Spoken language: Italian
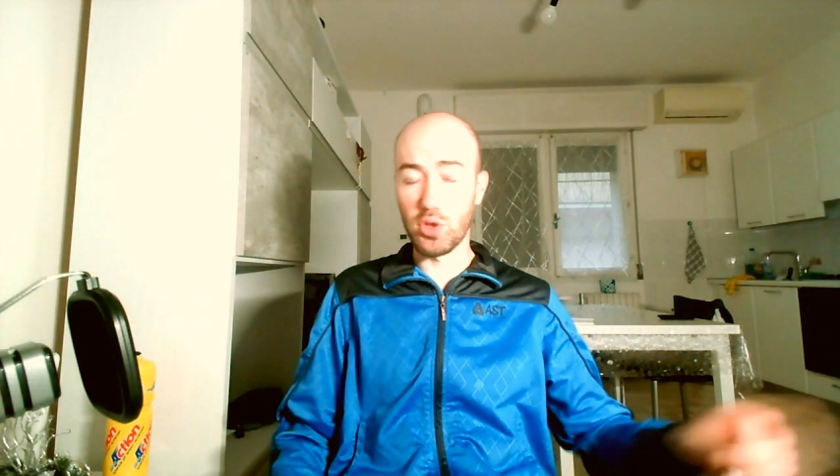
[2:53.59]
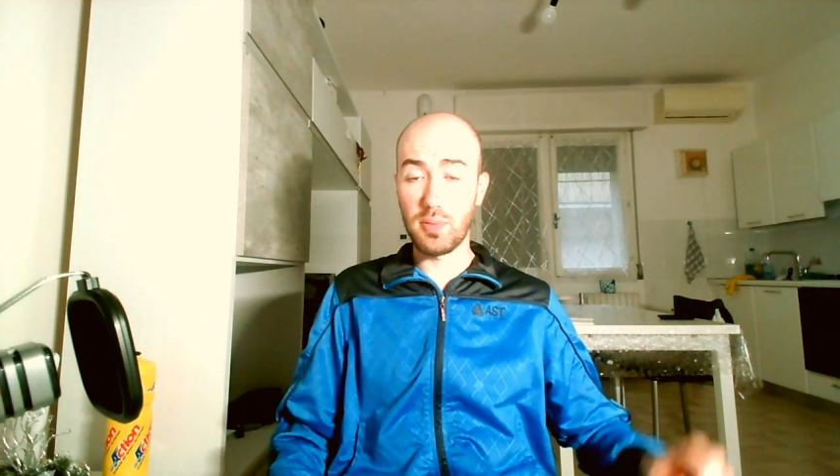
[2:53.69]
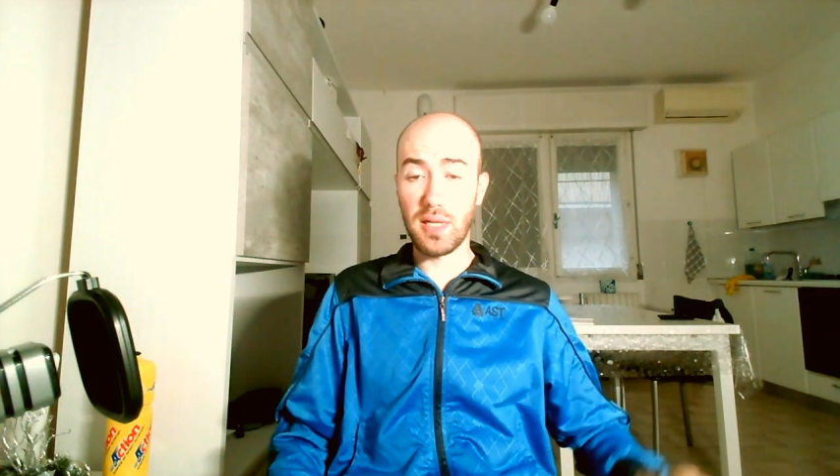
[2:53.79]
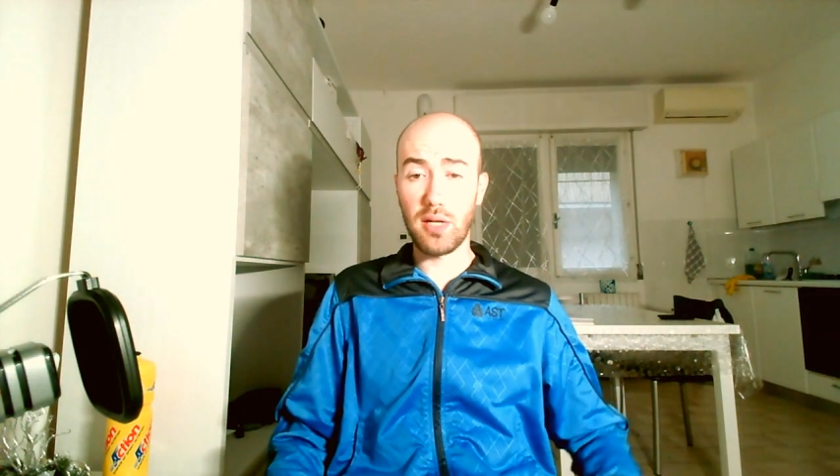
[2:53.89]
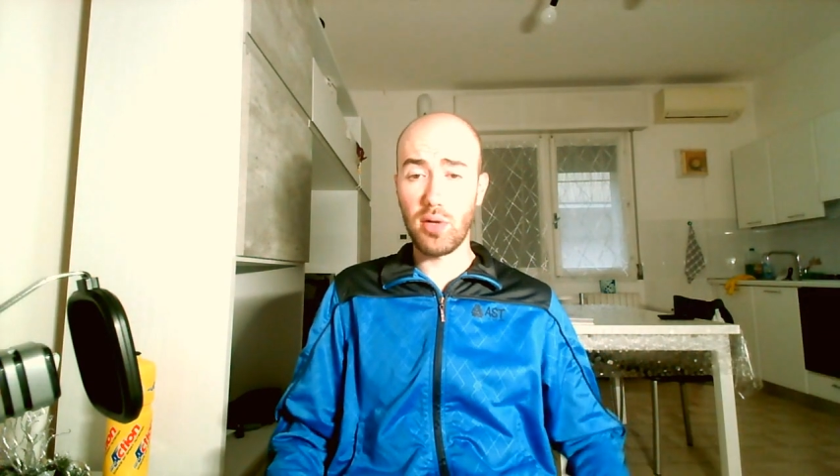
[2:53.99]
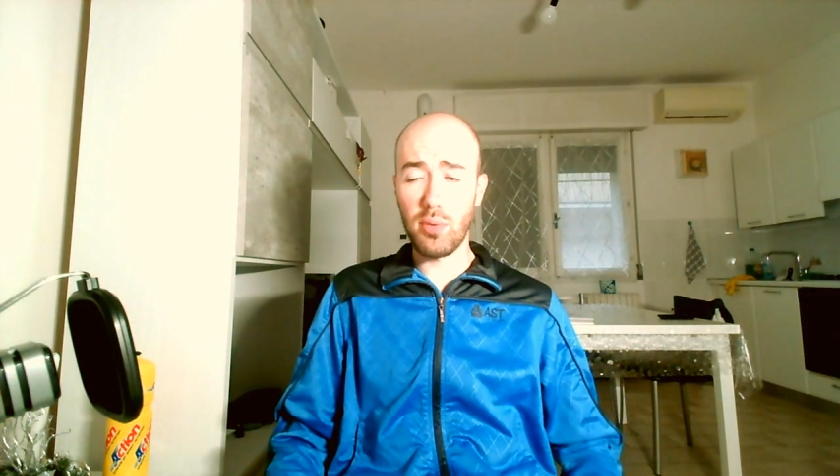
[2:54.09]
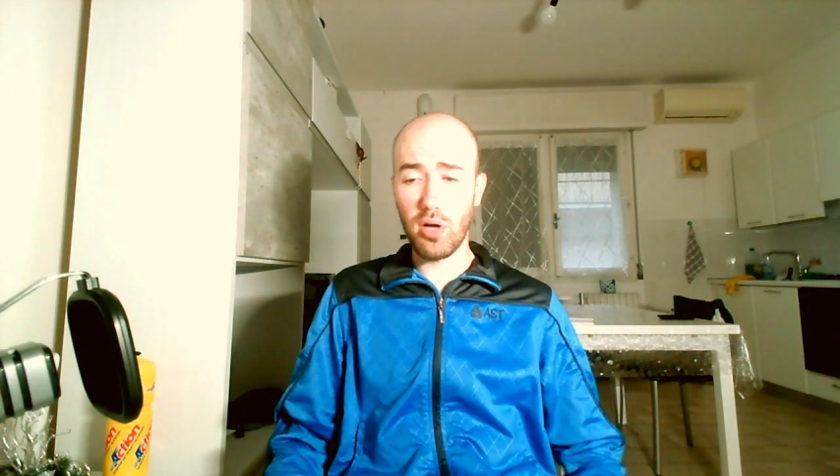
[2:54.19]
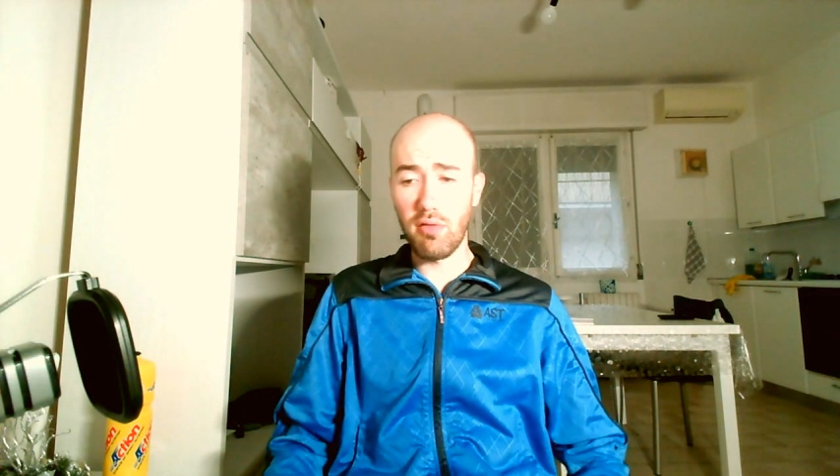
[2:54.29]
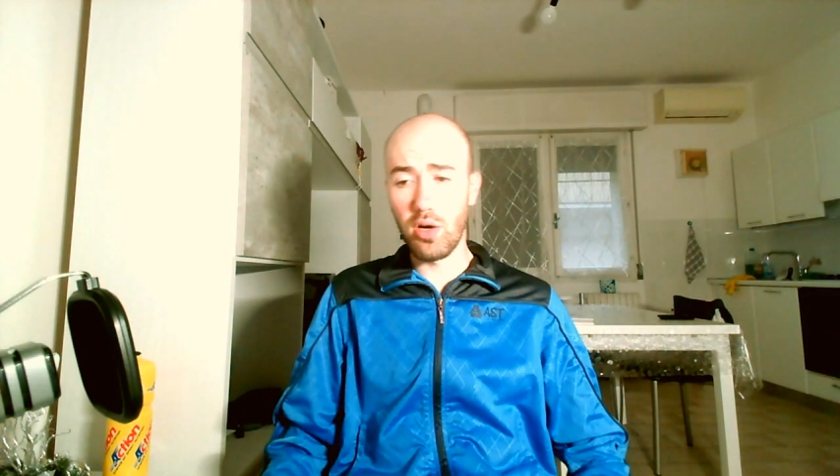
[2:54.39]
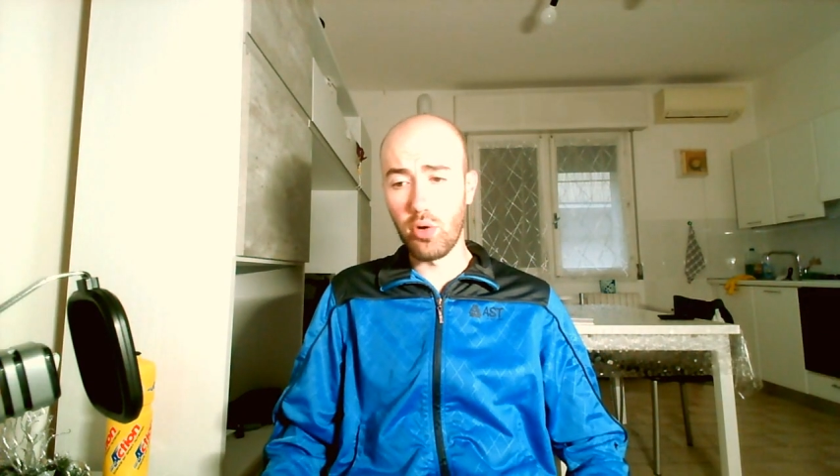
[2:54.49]
superare una
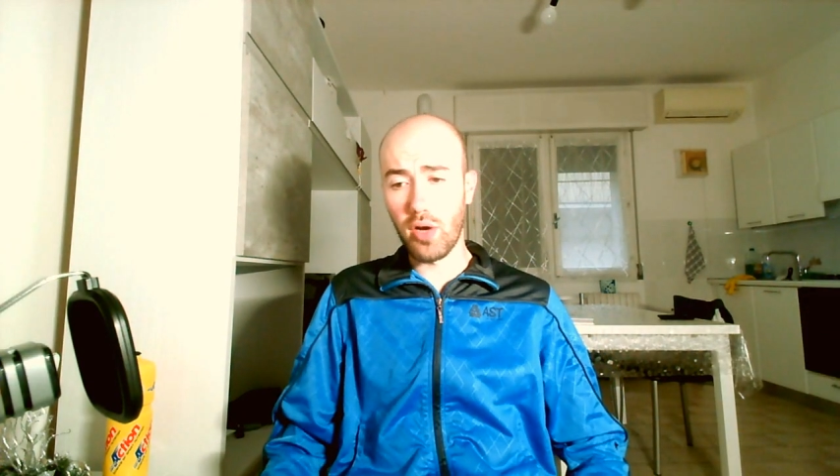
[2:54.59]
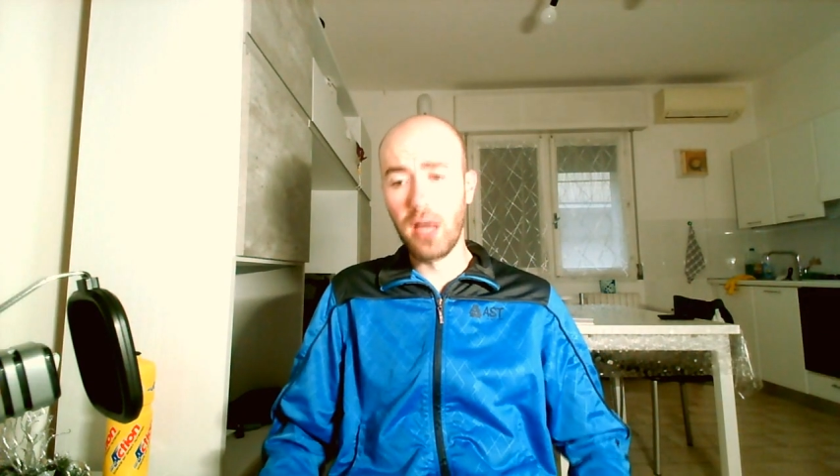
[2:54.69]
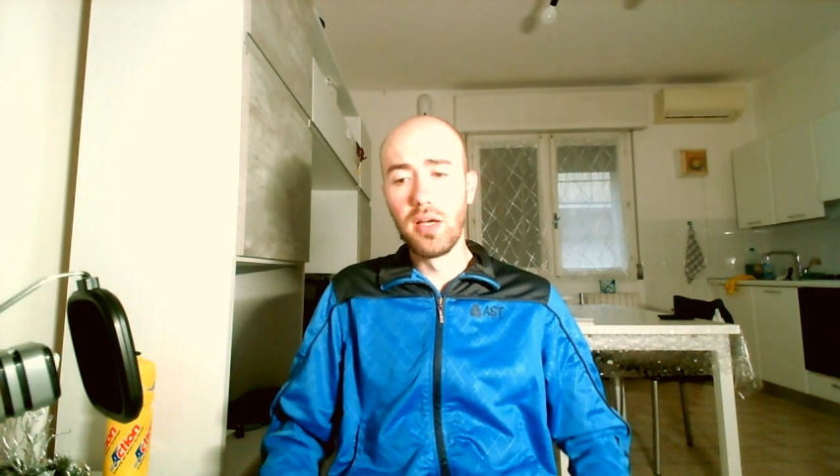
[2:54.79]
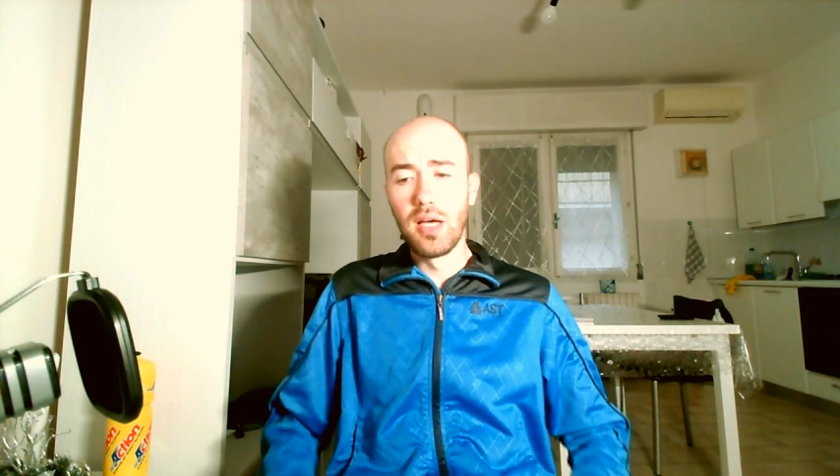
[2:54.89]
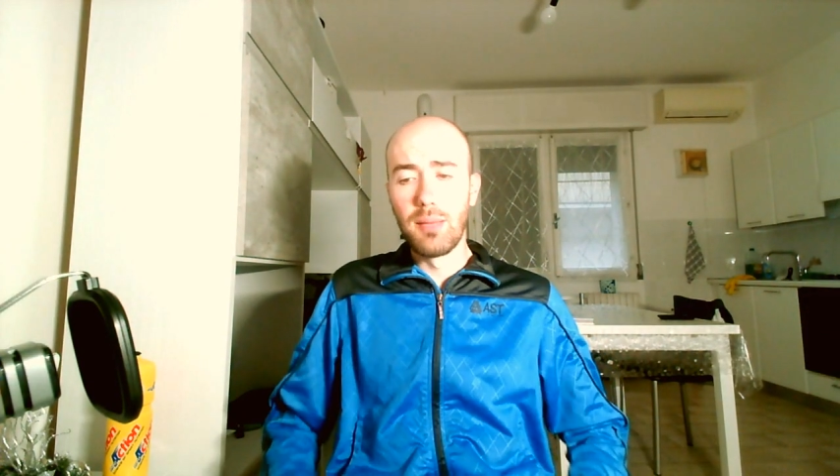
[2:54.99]
prova allora